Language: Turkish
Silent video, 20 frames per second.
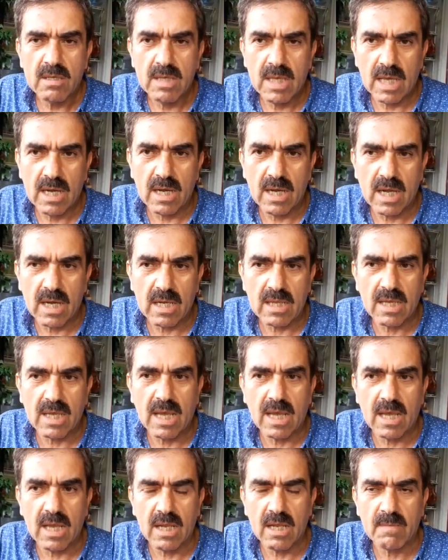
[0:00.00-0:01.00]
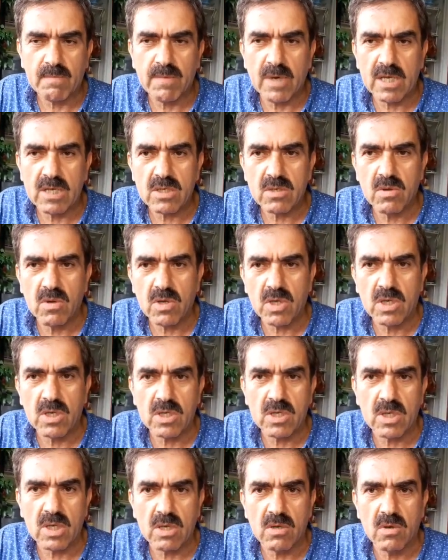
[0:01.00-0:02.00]
derler diye ilk başta o
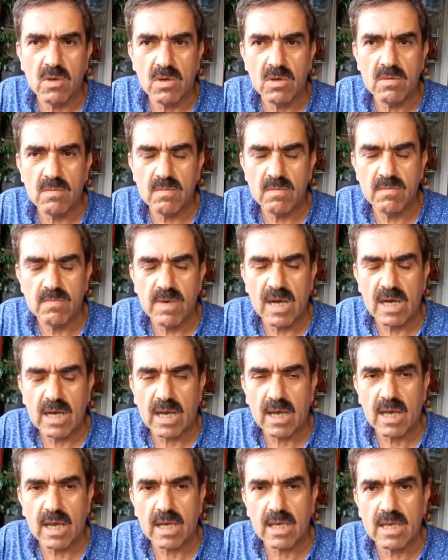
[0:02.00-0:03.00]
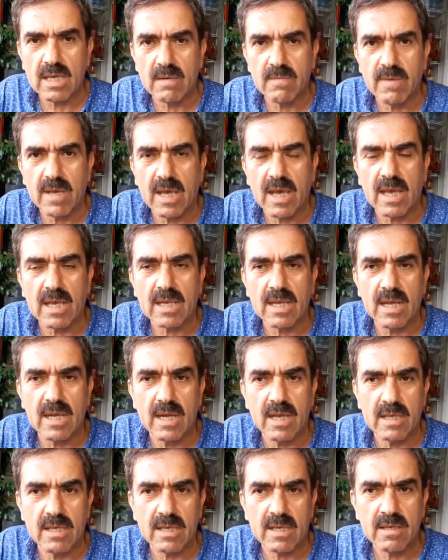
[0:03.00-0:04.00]
kişiyi o bankaya girmeye
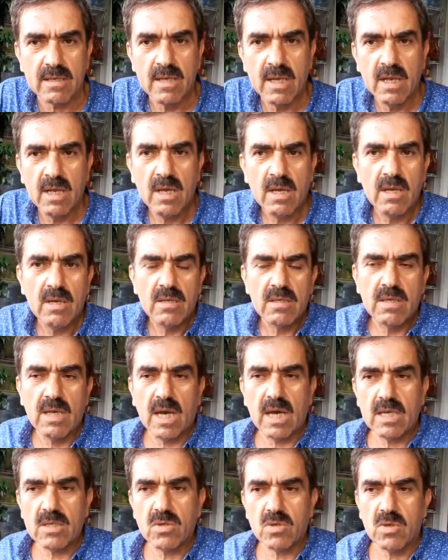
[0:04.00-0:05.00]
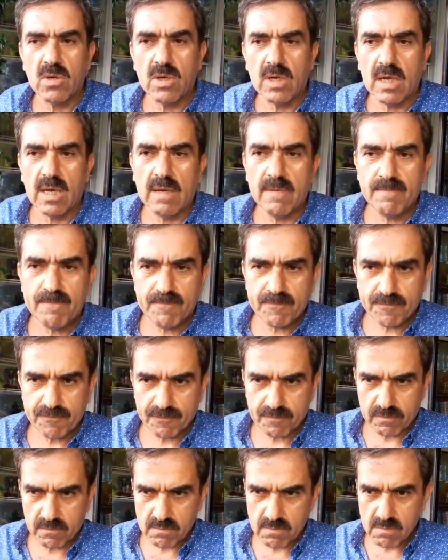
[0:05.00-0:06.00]
engelledik. Daha sonra
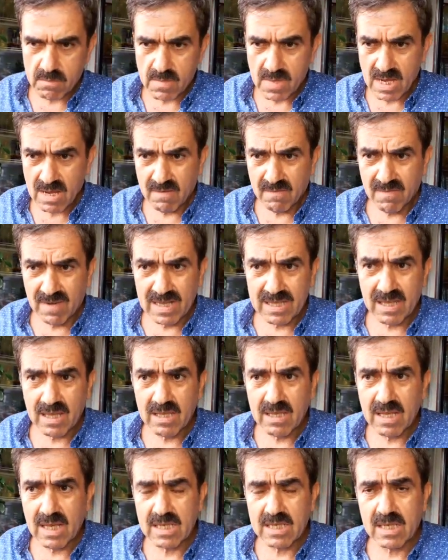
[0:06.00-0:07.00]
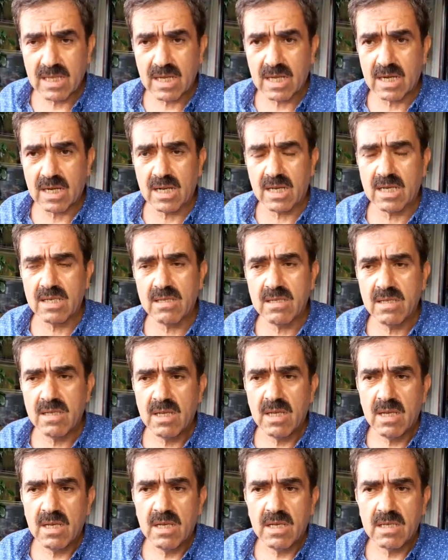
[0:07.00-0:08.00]
vatandaşlarla
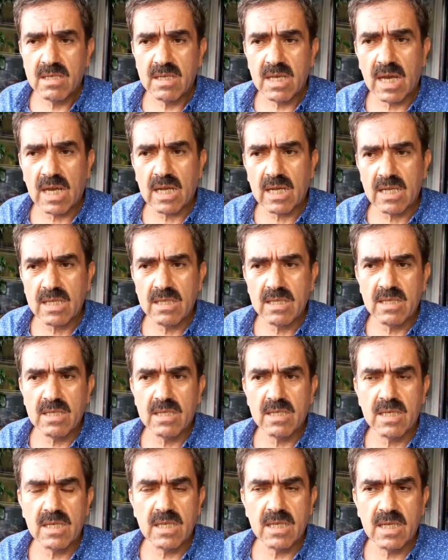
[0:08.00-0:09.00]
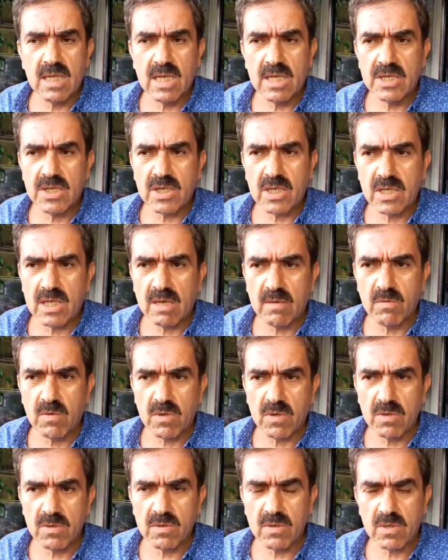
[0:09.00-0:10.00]
yakın e, ilişkide
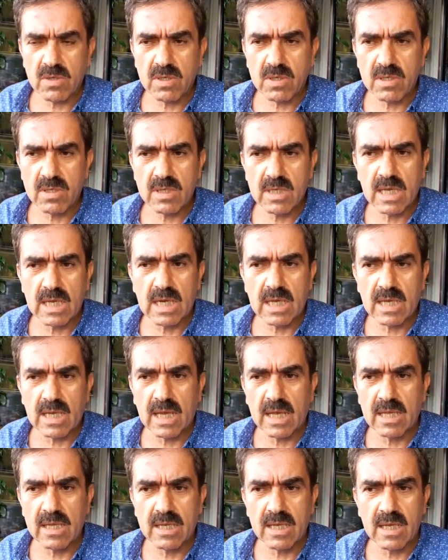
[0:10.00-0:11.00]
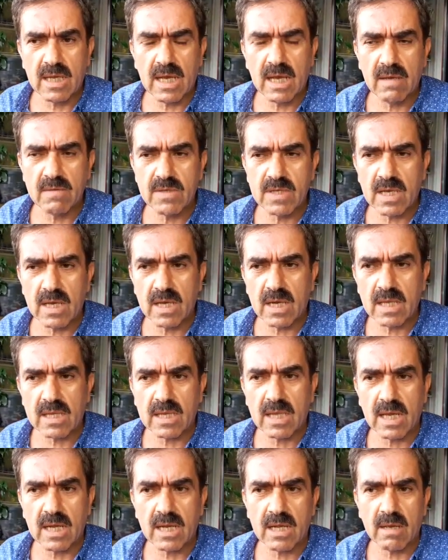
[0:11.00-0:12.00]
bulunduk. Yeri geldi ev
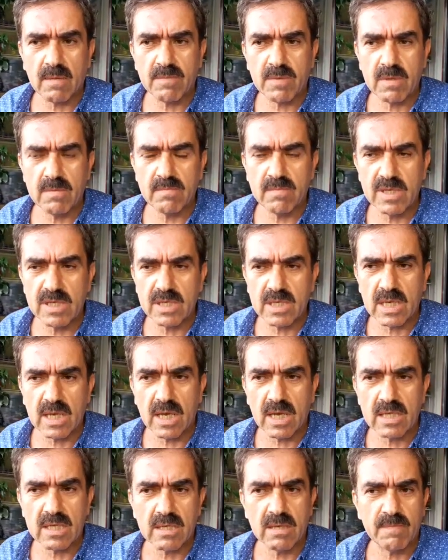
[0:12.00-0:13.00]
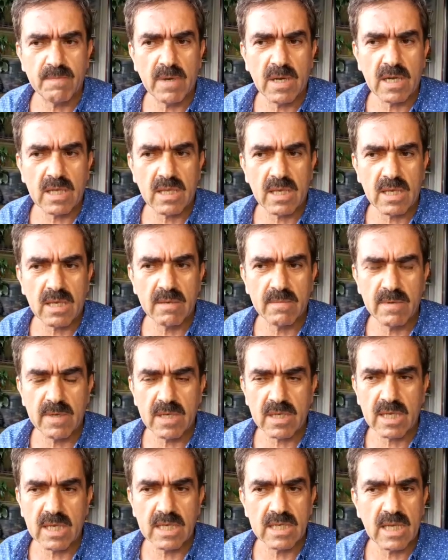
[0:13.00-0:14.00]
ziyaretleri yaptım. Bir siyasi parti
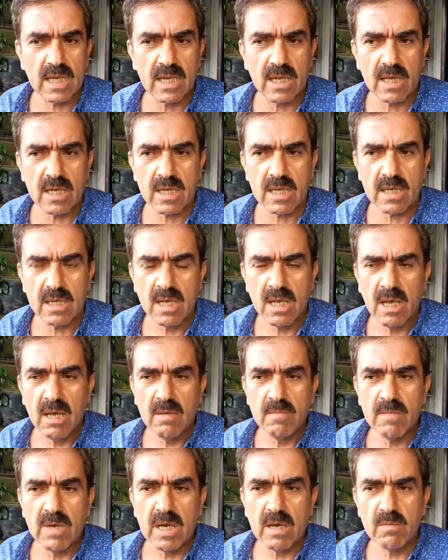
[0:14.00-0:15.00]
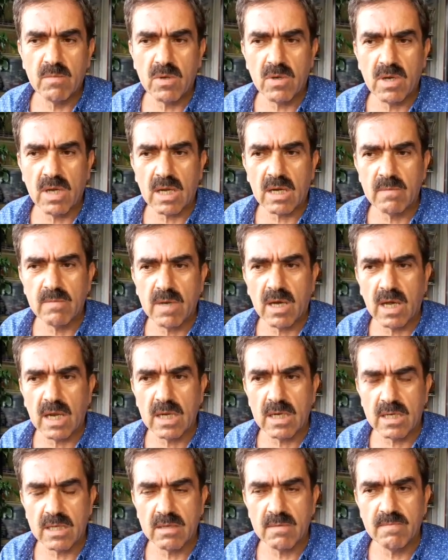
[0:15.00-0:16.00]
gibi geceleri memurlarımı
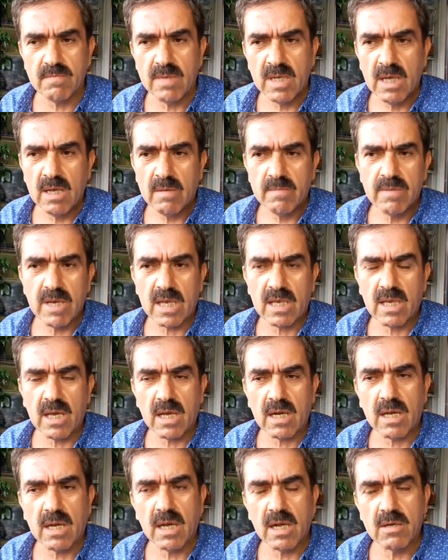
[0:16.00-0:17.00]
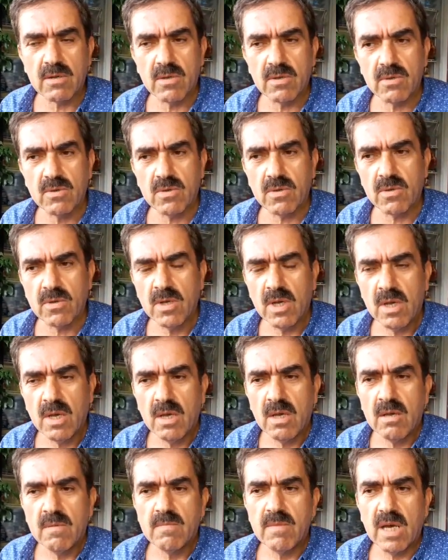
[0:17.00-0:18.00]
alırdım. Bekar kalıyorduk.
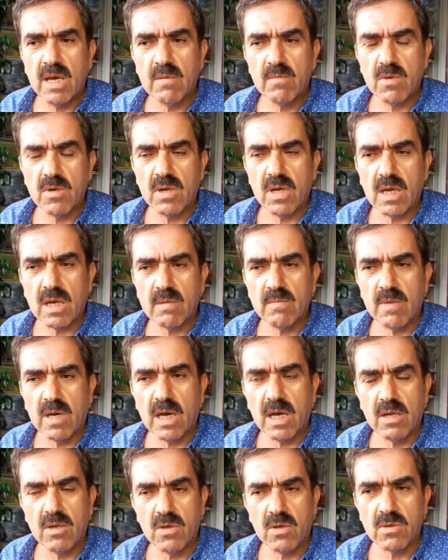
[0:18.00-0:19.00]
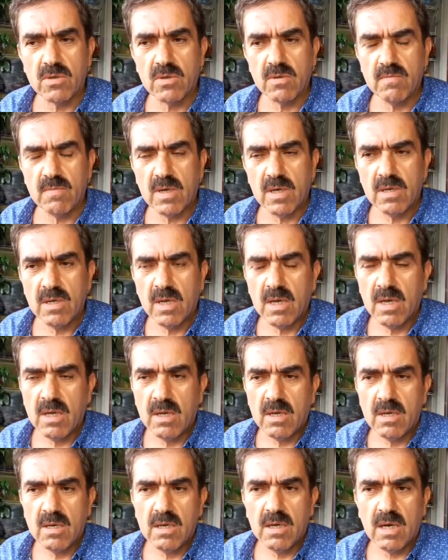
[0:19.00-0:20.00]
Memurlarımı alıyordum.
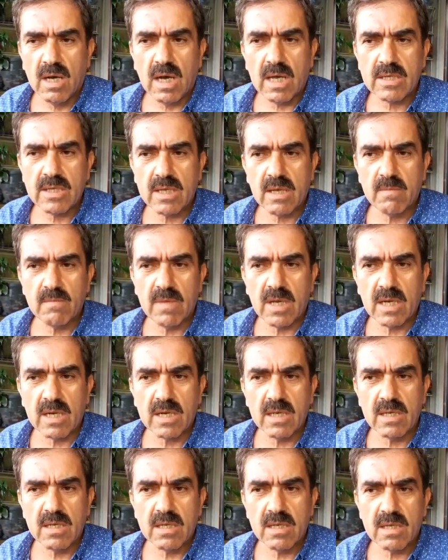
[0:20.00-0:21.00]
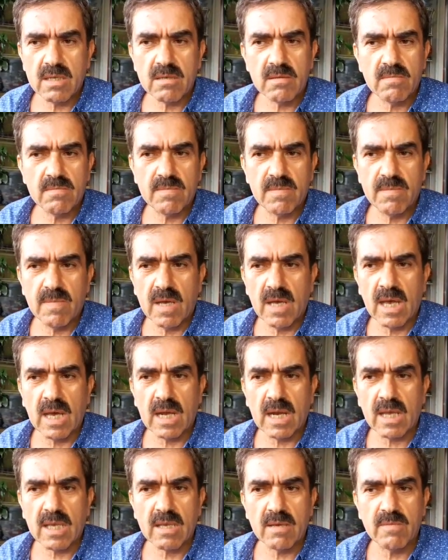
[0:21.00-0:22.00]
Akşamları
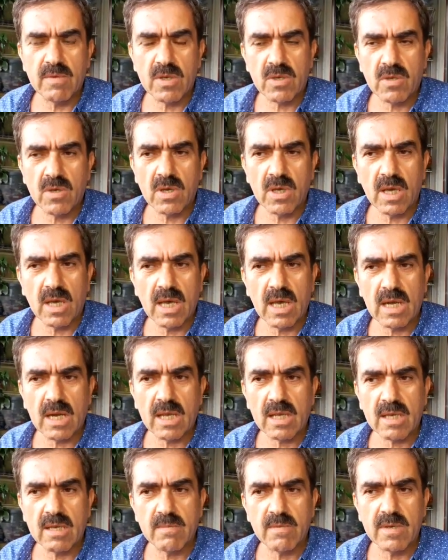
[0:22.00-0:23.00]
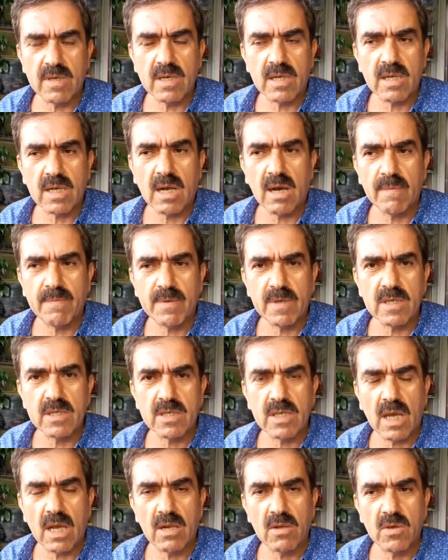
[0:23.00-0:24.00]
herhangi bir köye, herhangi bir
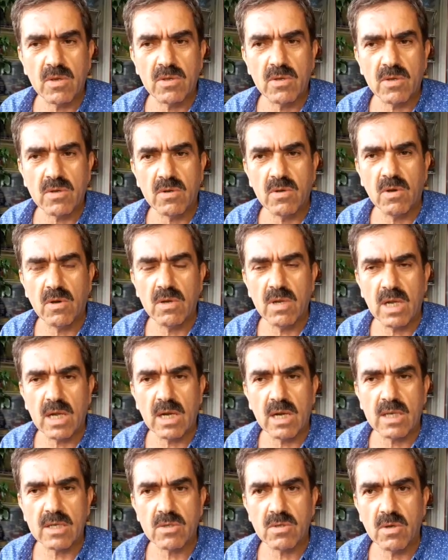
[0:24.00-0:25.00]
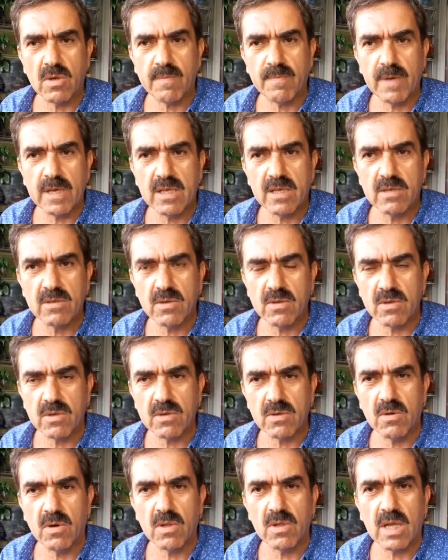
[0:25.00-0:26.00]
kapıyı çalıyorduk. Onlarla sohbet
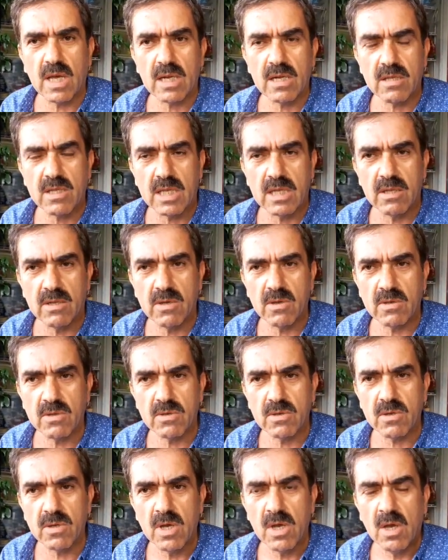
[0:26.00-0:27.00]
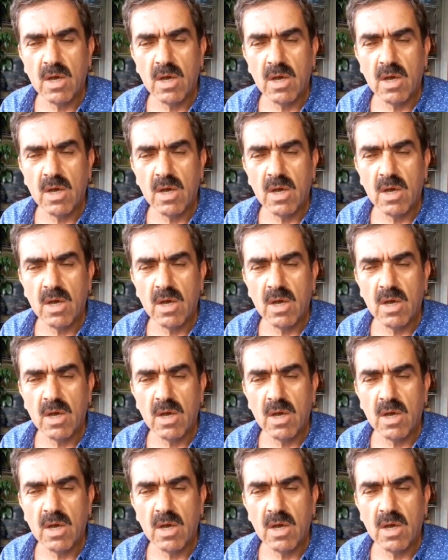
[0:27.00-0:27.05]
ediyorduk. Onları dinliyorduk.